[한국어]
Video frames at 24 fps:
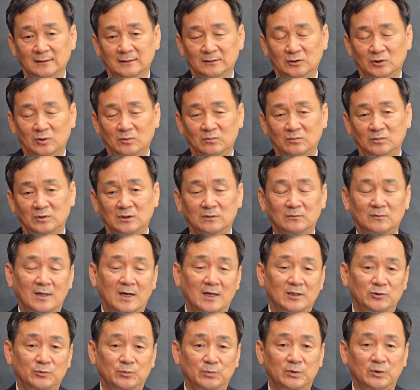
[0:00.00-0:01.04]
좀 너무
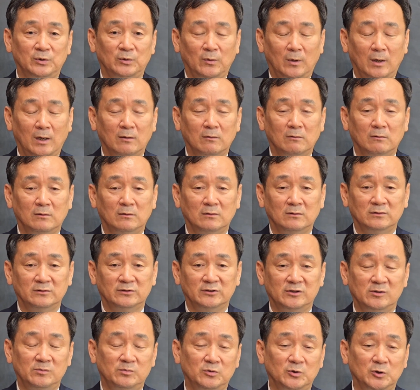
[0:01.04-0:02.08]
아쉽기도 하고
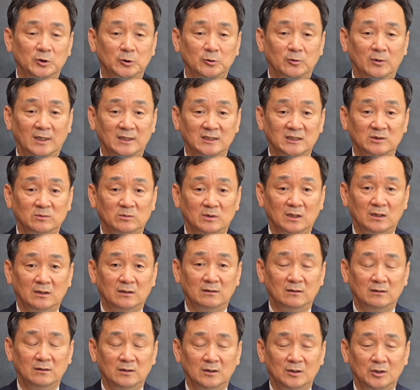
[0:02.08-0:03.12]
슬프기도 하지만
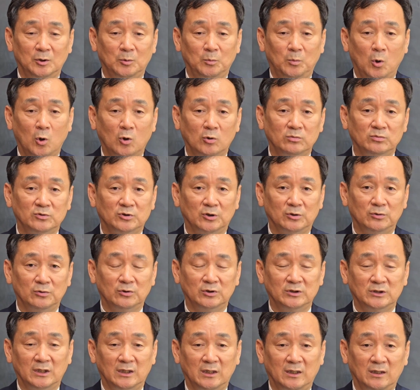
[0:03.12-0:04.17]
복음
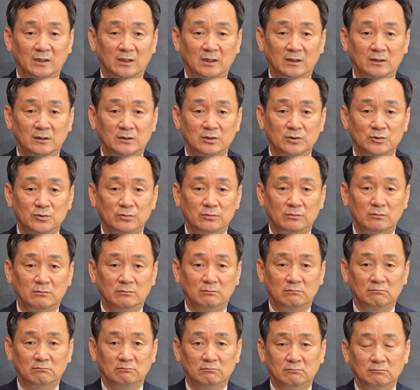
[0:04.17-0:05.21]
전도자에게는
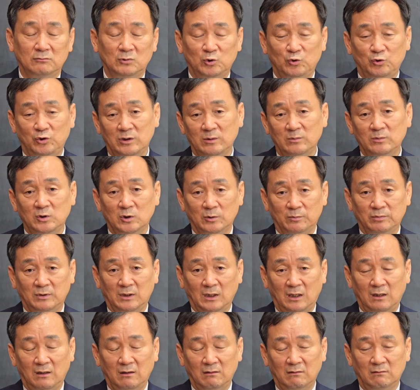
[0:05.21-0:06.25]
쉼이
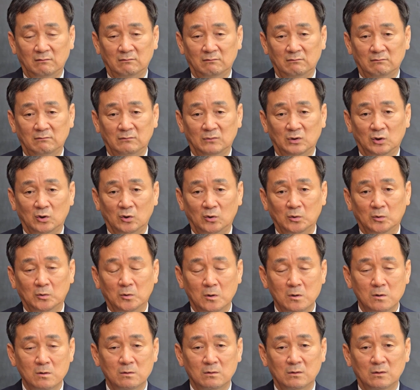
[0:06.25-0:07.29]
없다.
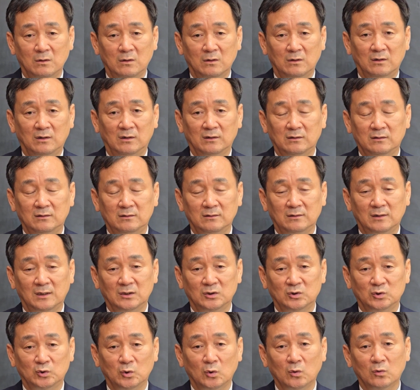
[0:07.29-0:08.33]
결코
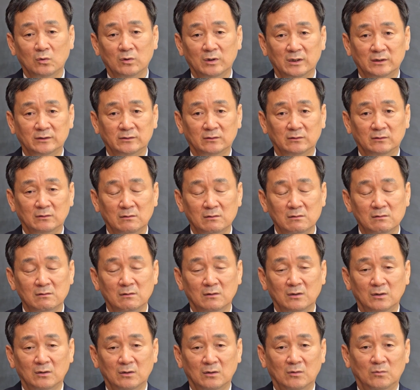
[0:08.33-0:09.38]
어떠한 조건에서도
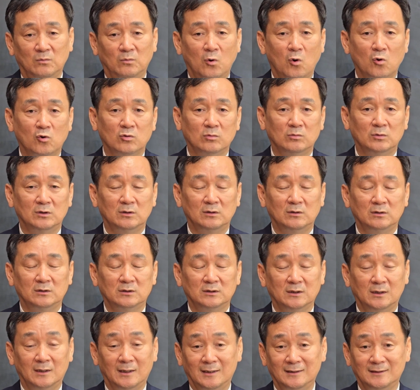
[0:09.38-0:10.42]
복음을
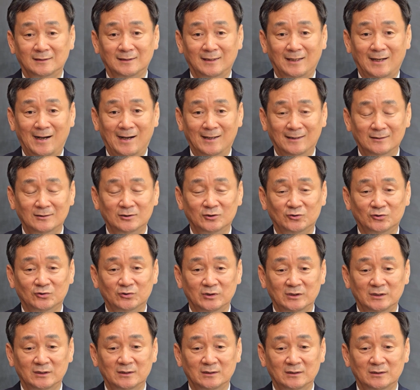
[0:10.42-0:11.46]
전하지 않을
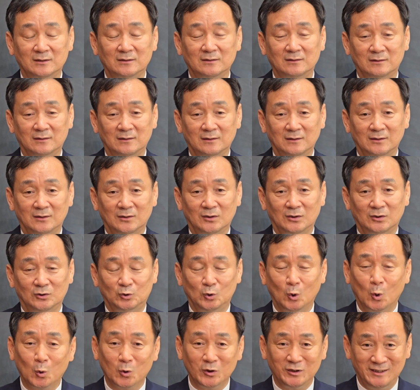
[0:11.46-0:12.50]
수 있는
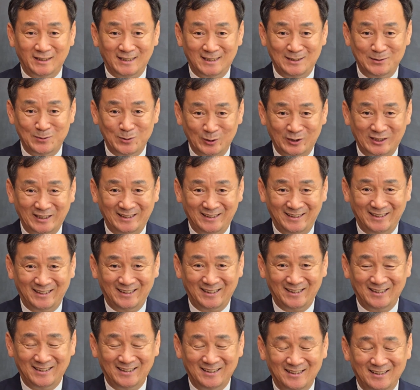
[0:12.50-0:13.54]
조건이 되지
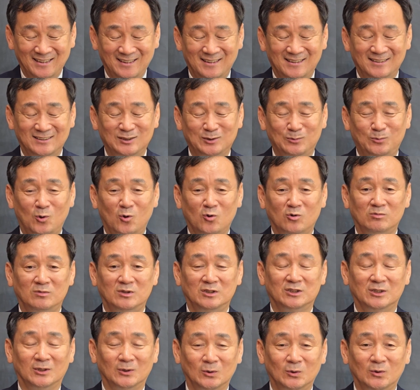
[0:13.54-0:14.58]
못한다. 그래서
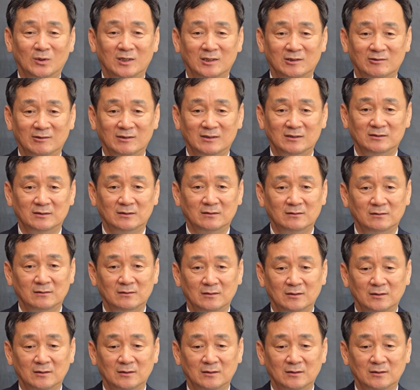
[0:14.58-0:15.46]
복음을 전도하기 위해서